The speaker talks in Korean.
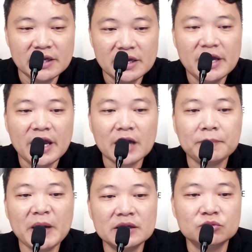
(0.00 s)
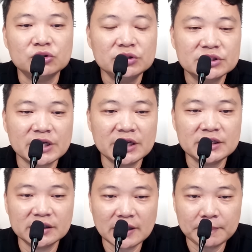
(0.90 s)
핵폐기물 제2의
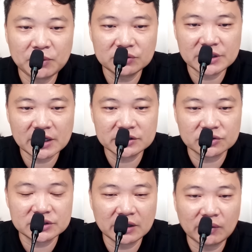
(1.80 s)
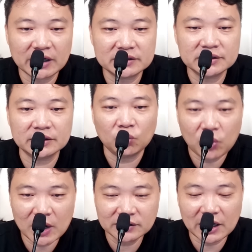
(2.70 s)
태평양 전쟁과 같은
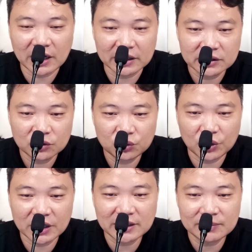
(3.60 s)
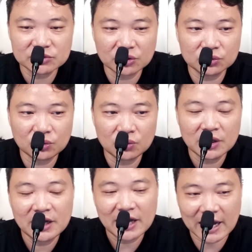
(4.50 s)
황당한 괴담 선동
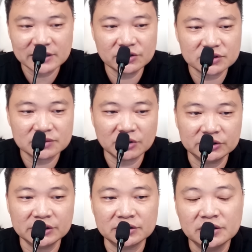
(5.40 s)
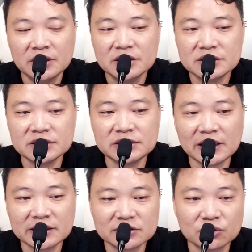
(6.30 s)
아니었으면 쓰지
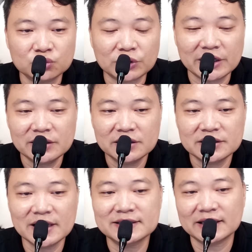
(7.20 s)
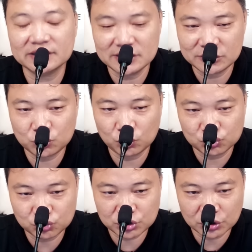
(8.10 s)
않았어도 될 예산 1조
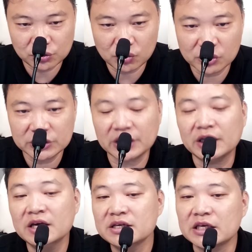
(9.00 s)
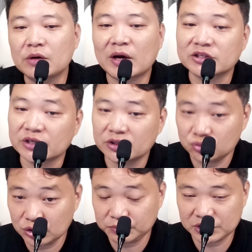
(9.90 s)
6천억 원이 이 과정에
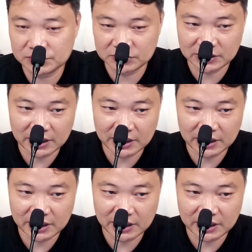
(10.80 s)
투입됐습니다.